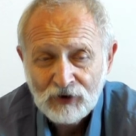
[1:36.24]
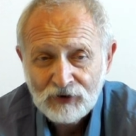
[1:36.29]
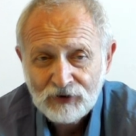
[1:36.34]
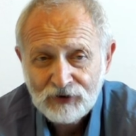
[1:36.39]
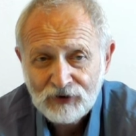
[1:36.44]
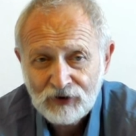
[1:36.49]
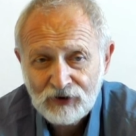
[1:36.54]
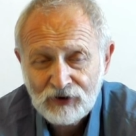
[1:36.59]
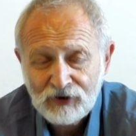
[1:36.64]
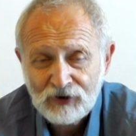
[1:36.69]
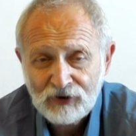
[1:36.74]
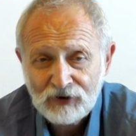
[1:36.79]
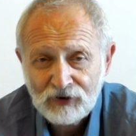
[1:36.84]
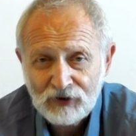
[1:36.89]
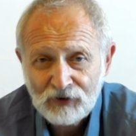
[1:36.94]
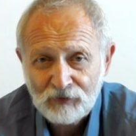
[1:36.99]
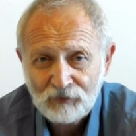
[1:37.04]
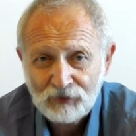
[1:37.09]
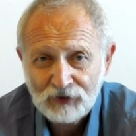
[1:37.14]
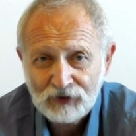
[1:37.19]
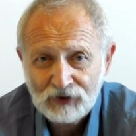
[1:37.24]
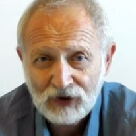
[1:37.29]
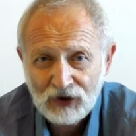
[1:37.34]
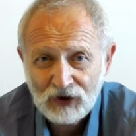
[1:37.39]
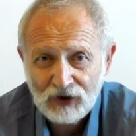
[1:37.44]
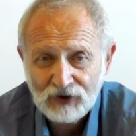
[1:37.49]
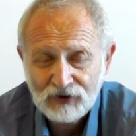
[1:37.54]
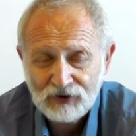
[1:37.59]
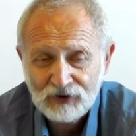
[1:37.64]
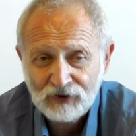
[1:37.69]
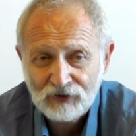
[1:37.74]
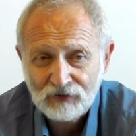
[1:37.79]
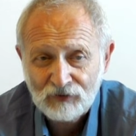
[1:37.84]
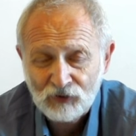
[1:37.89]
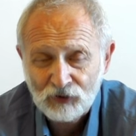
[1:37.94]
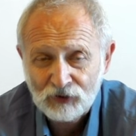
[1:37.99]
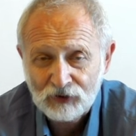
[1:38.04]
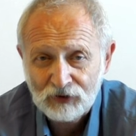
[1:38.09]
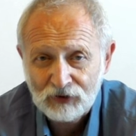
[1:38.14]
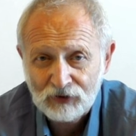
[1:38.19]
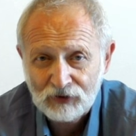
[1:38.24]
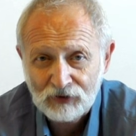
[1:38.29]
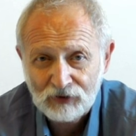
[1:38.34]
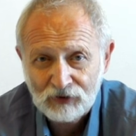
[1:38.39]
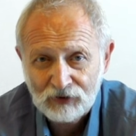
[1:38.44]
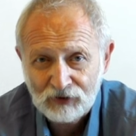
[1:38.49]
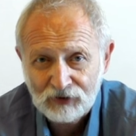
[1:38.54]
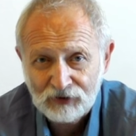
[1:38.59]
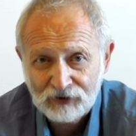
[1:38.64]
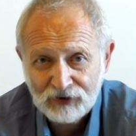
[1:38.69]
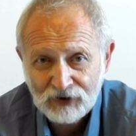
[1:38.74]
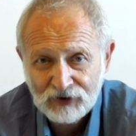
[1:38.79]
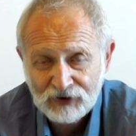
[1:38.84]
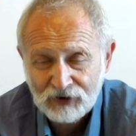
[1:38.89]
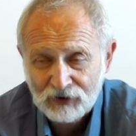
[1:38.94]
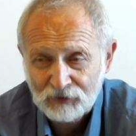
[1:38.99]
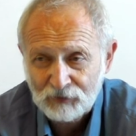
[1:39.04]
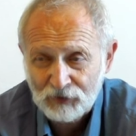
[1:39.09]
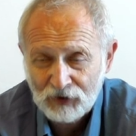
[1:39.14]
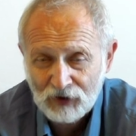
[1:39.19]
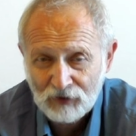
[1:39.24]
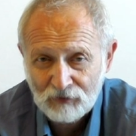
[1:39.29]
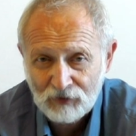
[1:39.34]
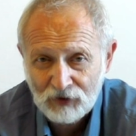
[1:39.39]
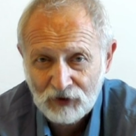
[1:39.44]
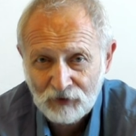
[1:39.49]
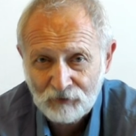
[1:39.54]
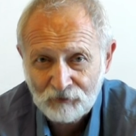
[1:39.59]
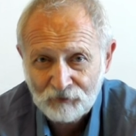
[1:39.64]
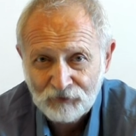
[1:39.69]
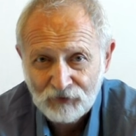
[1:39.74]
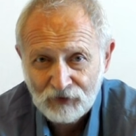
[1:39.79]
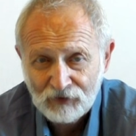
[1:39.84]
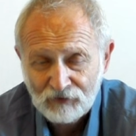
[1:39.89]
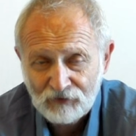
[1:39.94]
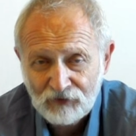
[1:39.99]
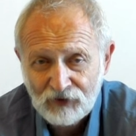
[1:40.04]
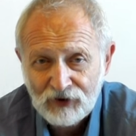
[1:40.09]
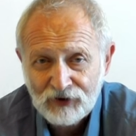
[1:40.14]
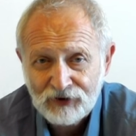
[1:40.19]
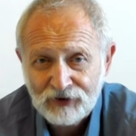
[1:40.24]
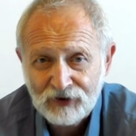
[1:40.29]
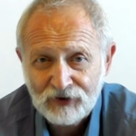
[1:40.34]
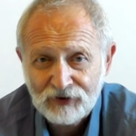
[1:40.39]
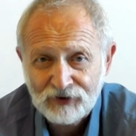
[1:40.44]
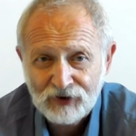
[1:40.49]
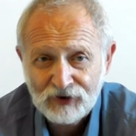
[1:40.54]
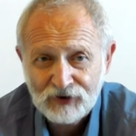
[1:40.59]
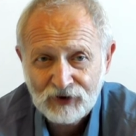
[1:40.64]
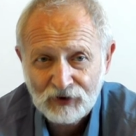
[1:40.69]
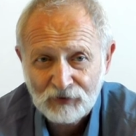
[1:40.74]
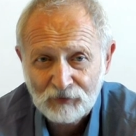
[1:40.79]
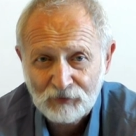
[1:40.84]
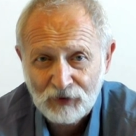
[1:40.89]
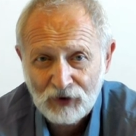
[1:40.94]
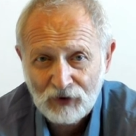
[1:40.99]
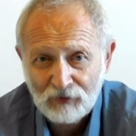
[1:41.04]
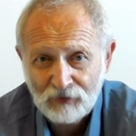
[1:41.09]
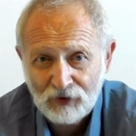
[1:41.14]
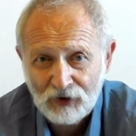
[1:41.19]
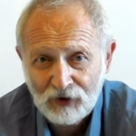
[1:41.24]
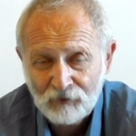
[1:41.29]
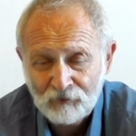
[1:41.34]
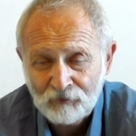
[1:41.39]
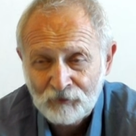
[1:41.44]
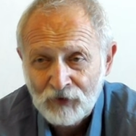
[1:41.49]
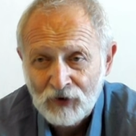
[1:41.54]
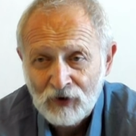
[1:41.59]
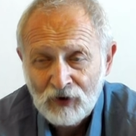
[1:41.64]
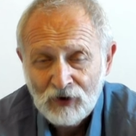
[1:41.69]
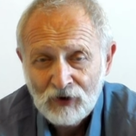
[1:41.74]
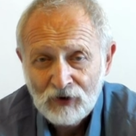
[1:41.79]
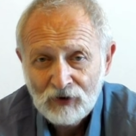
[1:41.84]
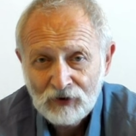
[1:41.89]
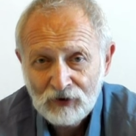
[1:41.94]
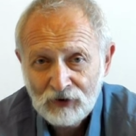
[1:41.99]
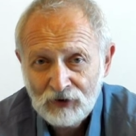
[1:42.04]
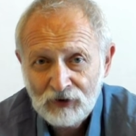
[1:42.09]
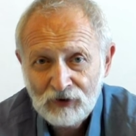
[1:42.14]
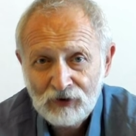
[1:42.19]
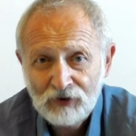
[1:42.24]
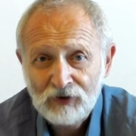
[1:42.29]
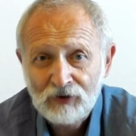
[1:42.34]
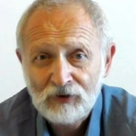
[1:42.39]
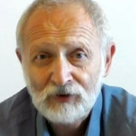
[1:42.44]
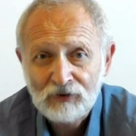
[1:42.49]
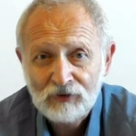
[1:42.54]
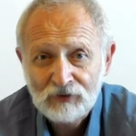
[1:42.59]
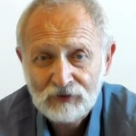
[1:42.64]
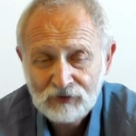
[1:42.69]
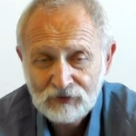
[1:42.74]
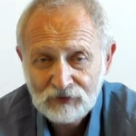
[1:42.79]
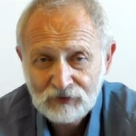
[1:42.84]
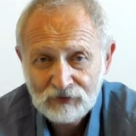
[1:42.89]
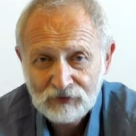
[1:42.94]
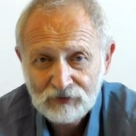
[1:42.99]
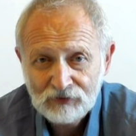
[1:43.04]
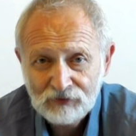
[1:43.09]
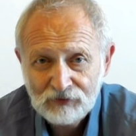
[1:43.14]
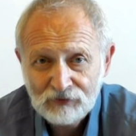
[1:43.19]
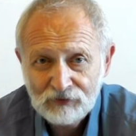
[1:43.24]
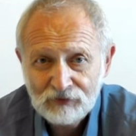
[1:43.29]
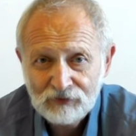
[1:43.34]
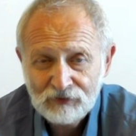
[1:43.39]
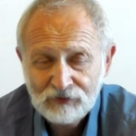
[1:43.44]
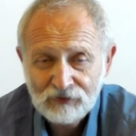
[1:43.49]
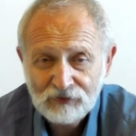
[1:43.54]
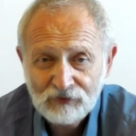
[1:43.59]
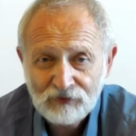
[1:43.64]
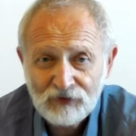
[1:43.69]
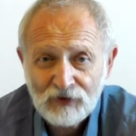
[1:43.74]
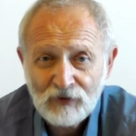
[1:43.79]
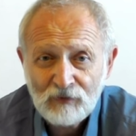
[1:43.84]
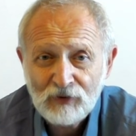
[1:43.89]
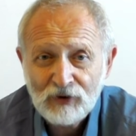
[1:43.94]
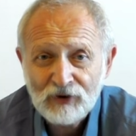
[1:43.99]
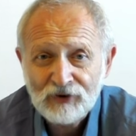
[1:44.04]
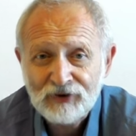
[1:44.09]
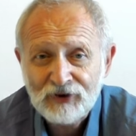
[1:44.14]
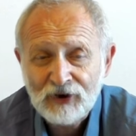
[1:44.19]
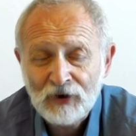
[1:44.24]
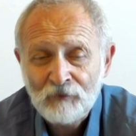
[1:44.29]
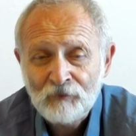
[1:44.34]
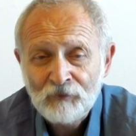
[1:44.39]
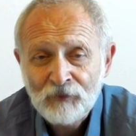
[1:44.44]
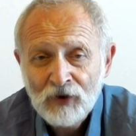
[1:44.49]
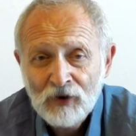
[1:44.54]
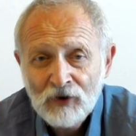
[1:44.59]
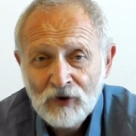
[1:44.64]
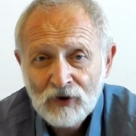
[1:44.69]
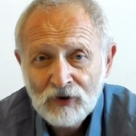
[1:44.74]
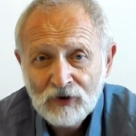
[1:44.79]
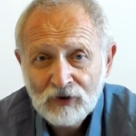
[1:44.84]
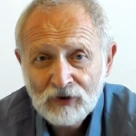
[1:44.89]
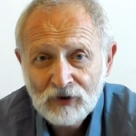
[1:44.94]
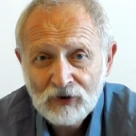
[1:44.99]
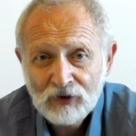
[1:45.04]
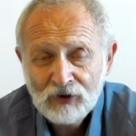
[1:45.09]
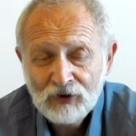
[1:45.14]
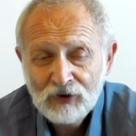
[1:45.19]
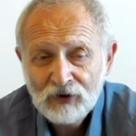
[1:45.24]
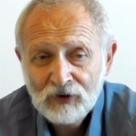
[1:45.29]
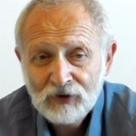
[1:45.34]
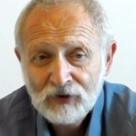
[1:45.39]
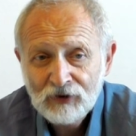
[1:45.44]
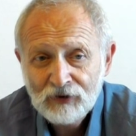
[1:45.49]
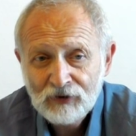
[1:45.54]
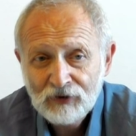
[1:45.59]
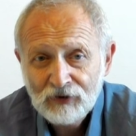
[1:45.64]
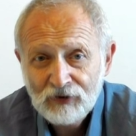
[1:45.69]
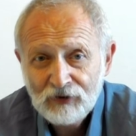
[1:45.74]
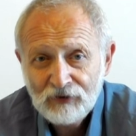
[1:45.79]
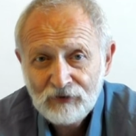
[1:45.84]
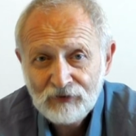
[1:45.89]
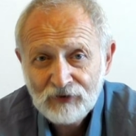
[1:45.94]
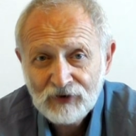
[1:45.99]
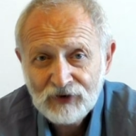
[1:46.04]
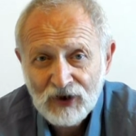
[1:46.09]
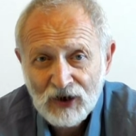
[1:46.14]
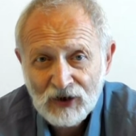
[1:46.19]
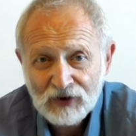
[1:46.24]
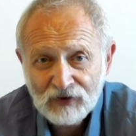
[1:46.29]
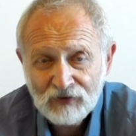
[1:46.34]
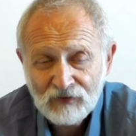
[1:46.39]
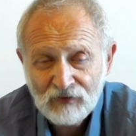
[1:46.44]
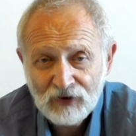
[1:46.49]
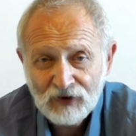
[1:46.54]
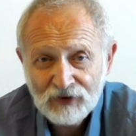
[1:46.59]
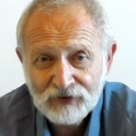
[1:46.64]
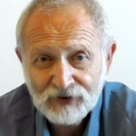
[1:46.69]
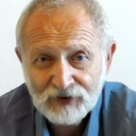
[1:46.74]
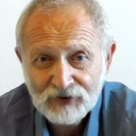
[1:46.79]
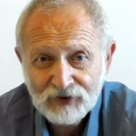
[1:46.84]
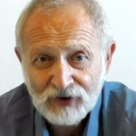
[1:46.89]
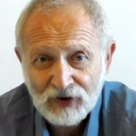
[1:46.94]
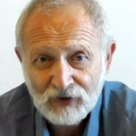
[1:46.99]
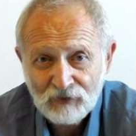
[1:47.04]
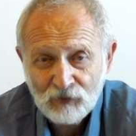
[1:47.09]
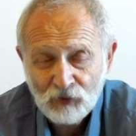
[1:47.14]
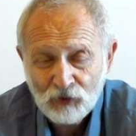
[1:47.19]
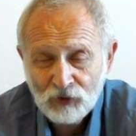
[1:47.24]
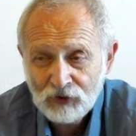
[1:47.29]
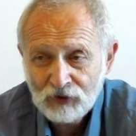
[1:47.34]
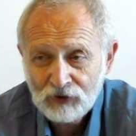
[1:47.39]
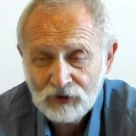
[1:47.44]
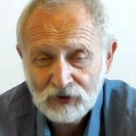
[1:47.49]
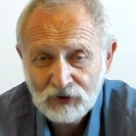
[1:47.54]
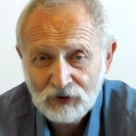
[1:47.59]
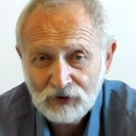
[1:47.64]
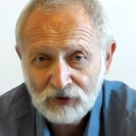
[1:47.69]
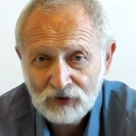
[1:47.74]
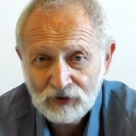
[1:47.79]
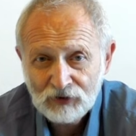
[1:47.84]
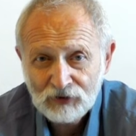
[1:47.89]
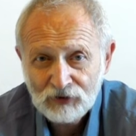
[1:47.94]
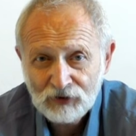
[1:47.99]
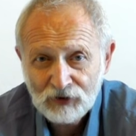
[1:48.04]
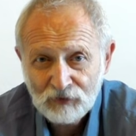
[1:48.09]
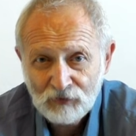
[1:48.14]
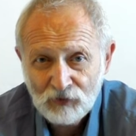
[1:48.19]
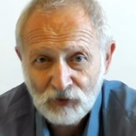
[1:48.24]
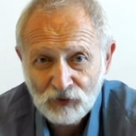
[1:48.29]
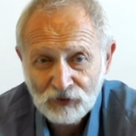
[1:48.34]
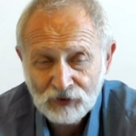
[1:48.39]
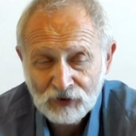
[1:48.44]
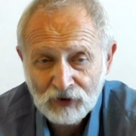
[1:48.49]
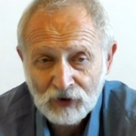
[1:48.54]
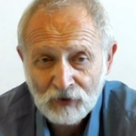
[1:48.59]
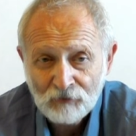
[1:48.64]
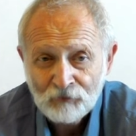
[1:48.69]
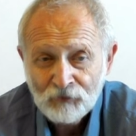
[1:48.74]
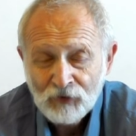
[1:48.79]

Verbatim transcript: сидит и пытается вот э, из этих проблем выйти, из этих проблем э, выбраться э, и вытягивая за собой э, ребенка.